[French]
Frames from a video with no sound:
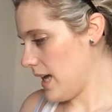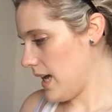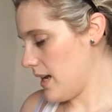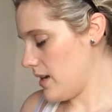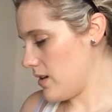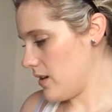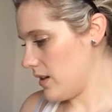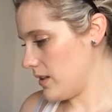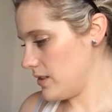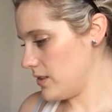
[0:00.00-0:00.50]

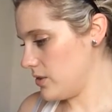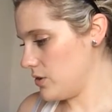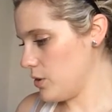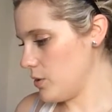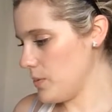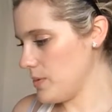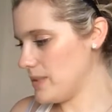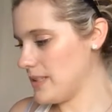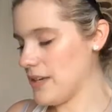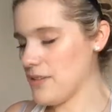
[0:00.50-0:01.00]
Alors,
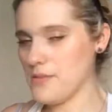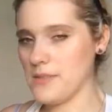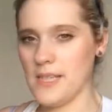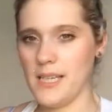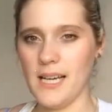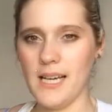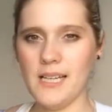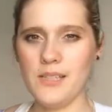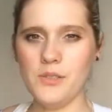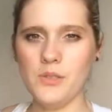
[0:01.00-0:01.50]
ça
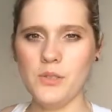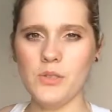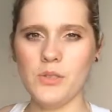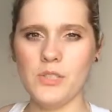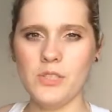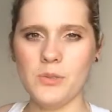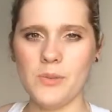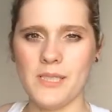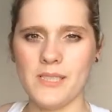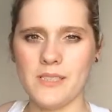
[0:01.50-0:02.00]
fait
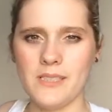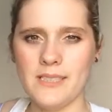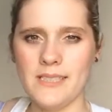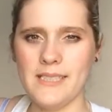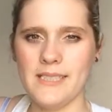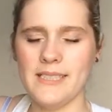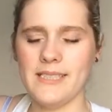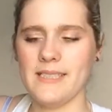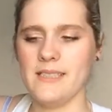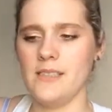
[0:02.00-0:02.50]

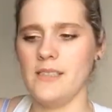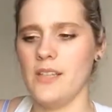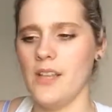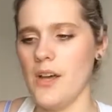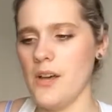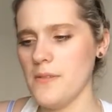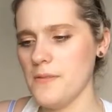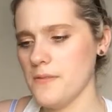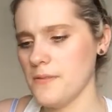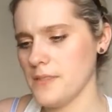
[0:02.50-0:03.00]

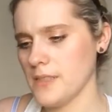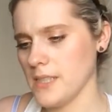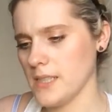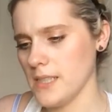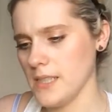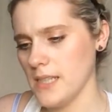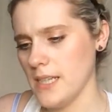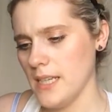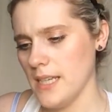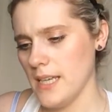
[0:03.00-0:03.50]
1,79€
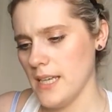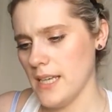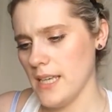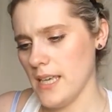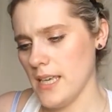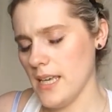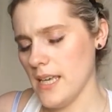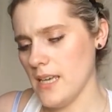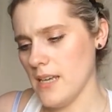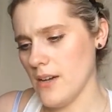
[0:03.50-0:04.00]

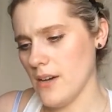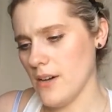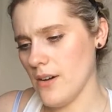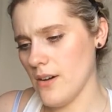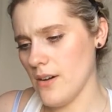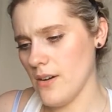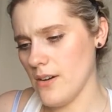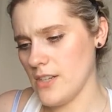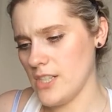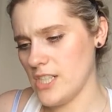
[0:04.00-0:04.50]
et
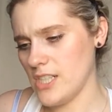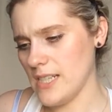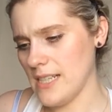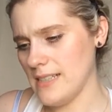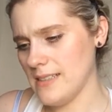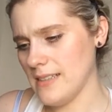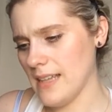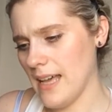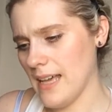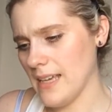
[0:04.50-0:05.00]
euh,
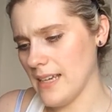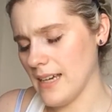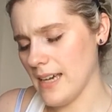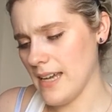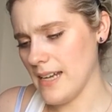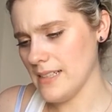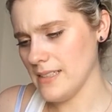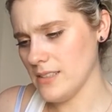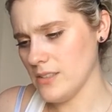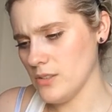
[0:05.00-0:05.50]
chez
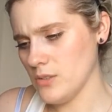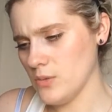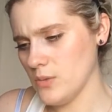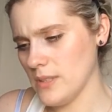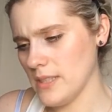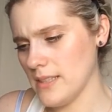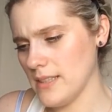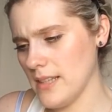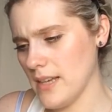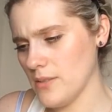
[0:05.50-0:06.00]
Tyrells,
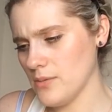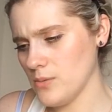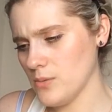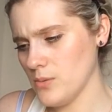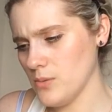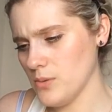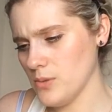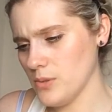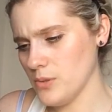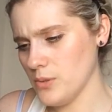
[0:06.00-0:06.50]
nous
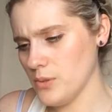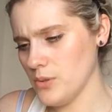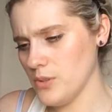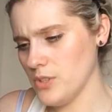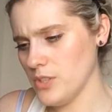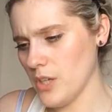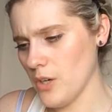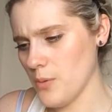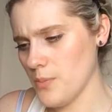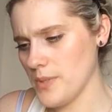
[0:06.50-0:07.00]
n'avons
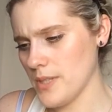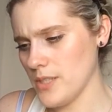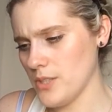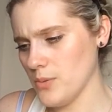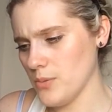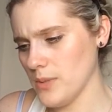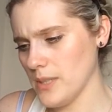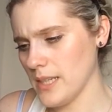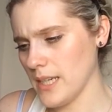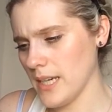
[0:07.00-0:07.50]
qu'une seule
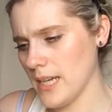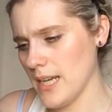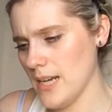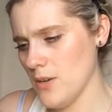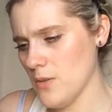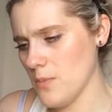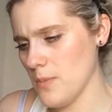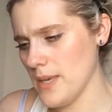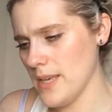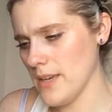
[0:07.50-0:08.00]
obsession, créer
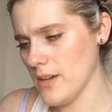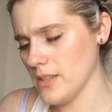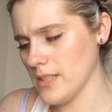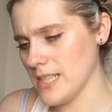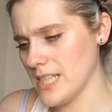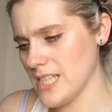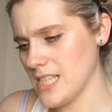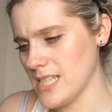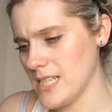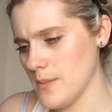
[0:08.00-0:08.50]
le meilleur
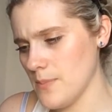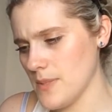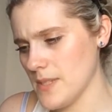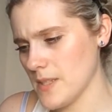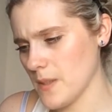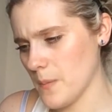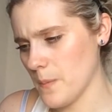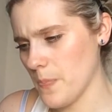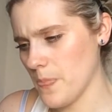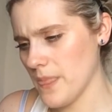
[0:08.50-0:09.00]
des
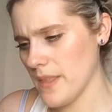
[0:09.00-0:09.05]
chips.